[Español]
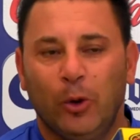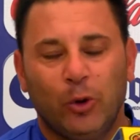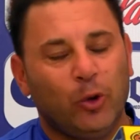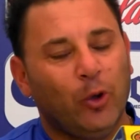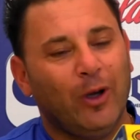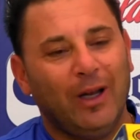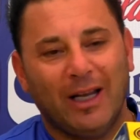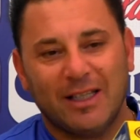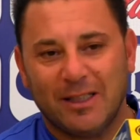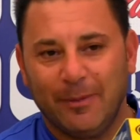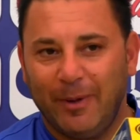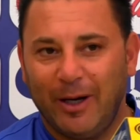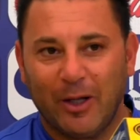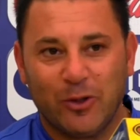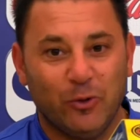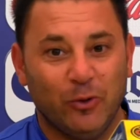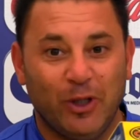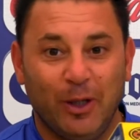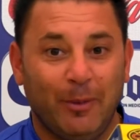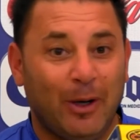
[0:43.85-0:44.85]
Todas las semanas
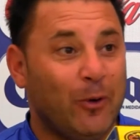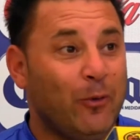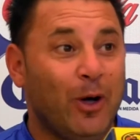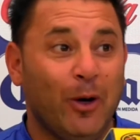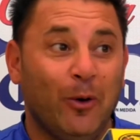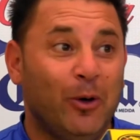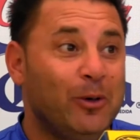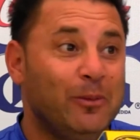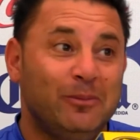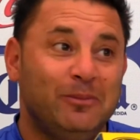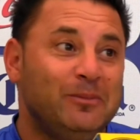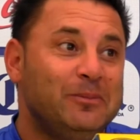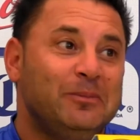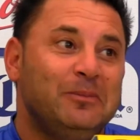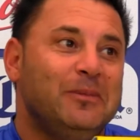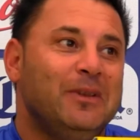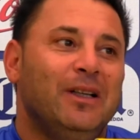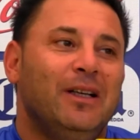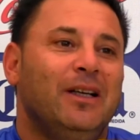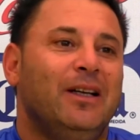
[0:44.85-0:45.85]
es un tema nuevo,
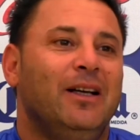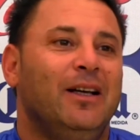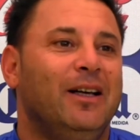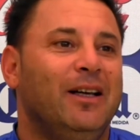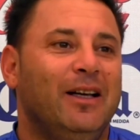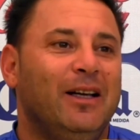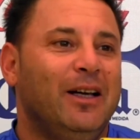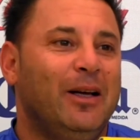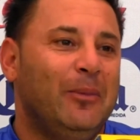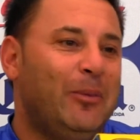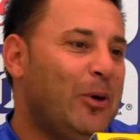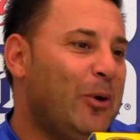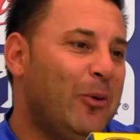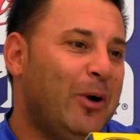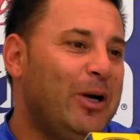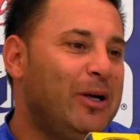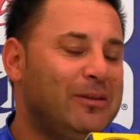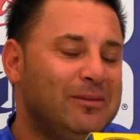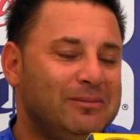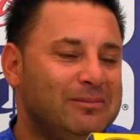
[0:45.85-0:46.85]
eh, pero
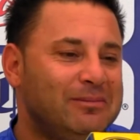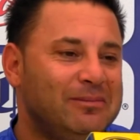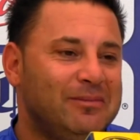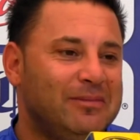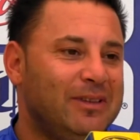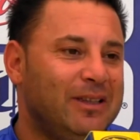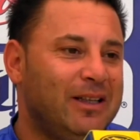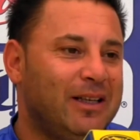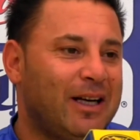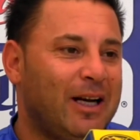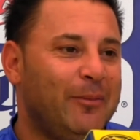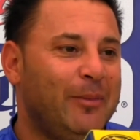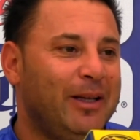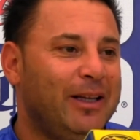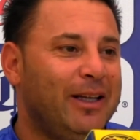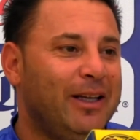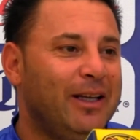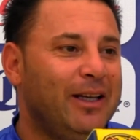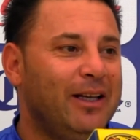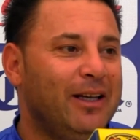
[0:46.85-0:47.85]
bueno,
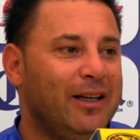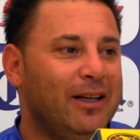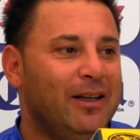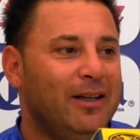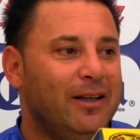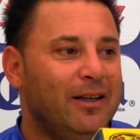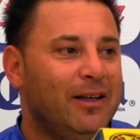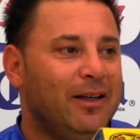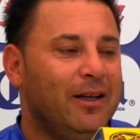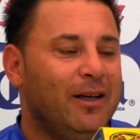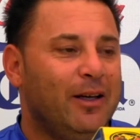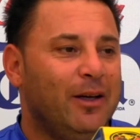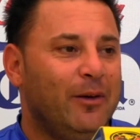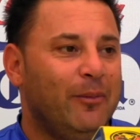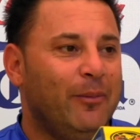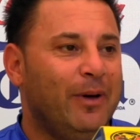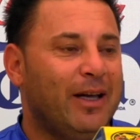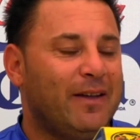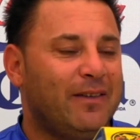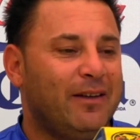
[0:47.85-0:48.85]
realmente
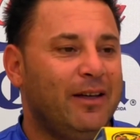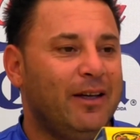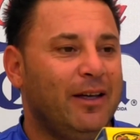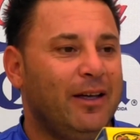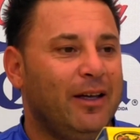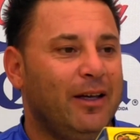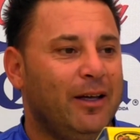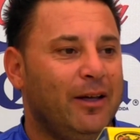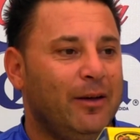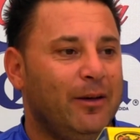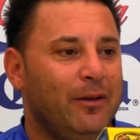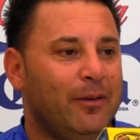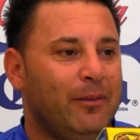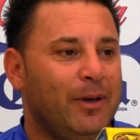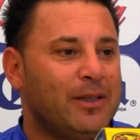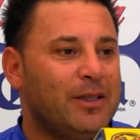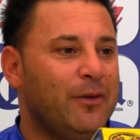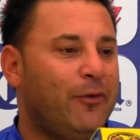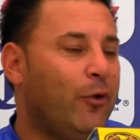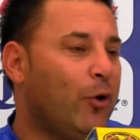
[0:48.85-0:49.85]
me hace, me
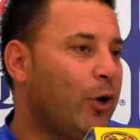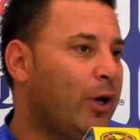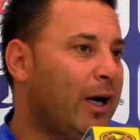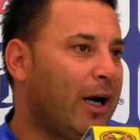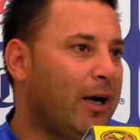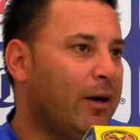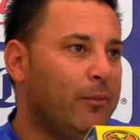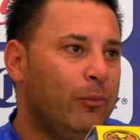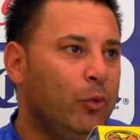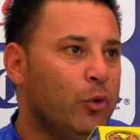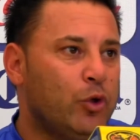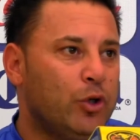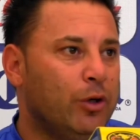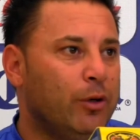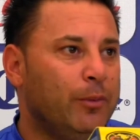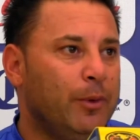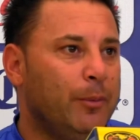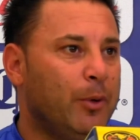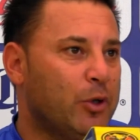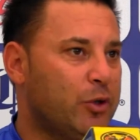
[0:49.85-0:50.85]
hace forjar
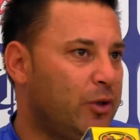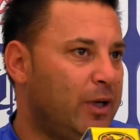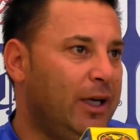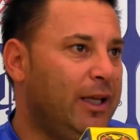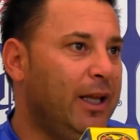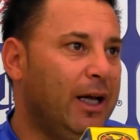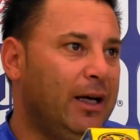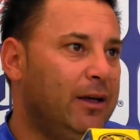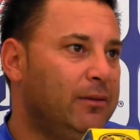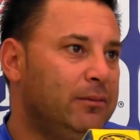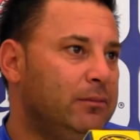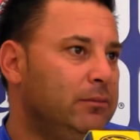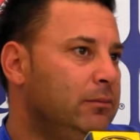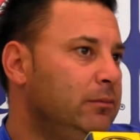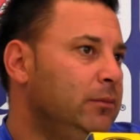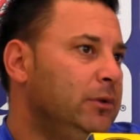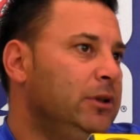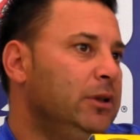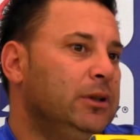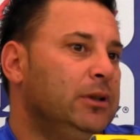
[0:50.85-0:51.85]
mucho mi personalidad.
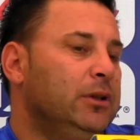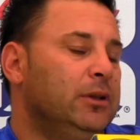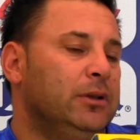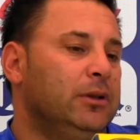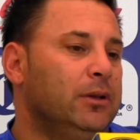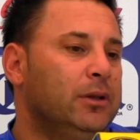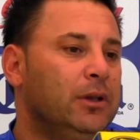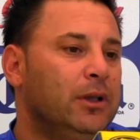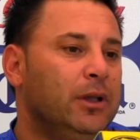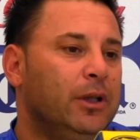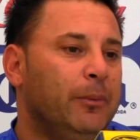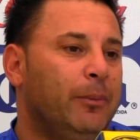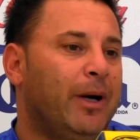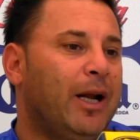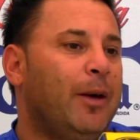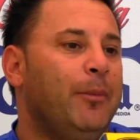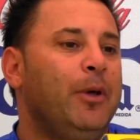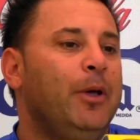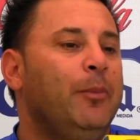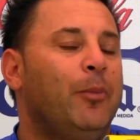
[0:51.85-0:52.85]
Y
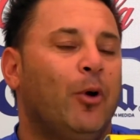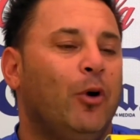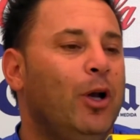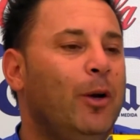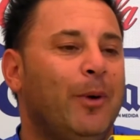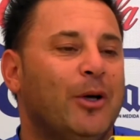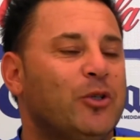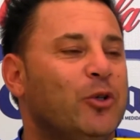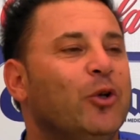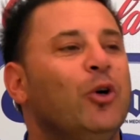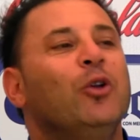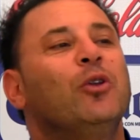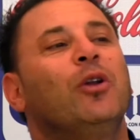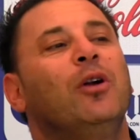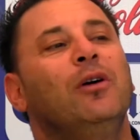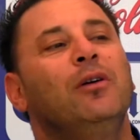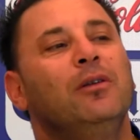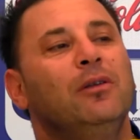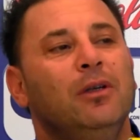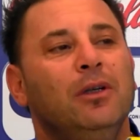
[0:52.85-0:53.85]
para mí problemas son
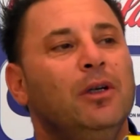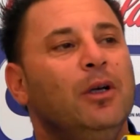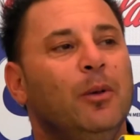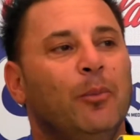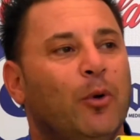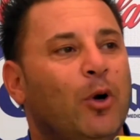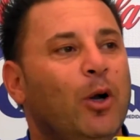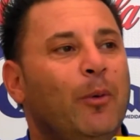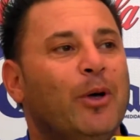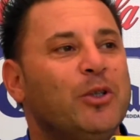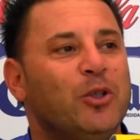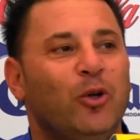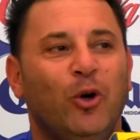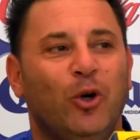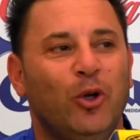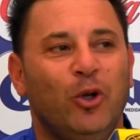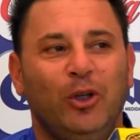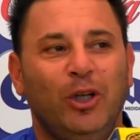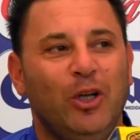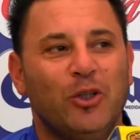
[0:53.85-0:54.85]
otros. Problemas son los
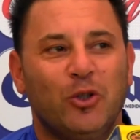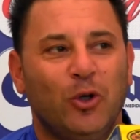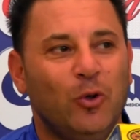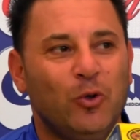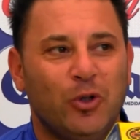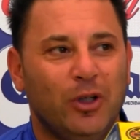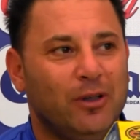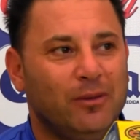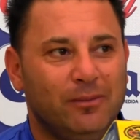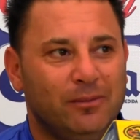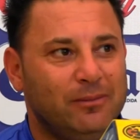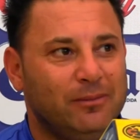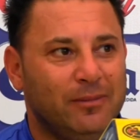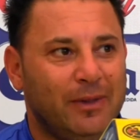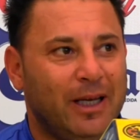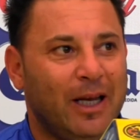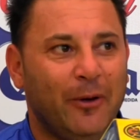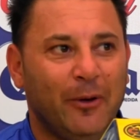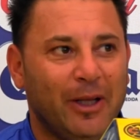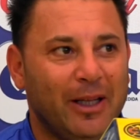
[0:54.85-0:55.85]
que no tienen solución
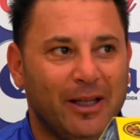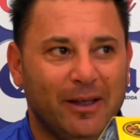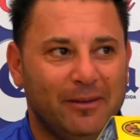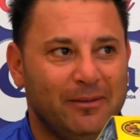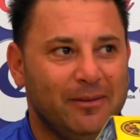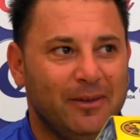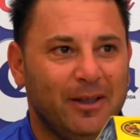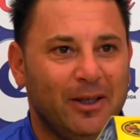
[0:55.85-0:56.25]
en la vida.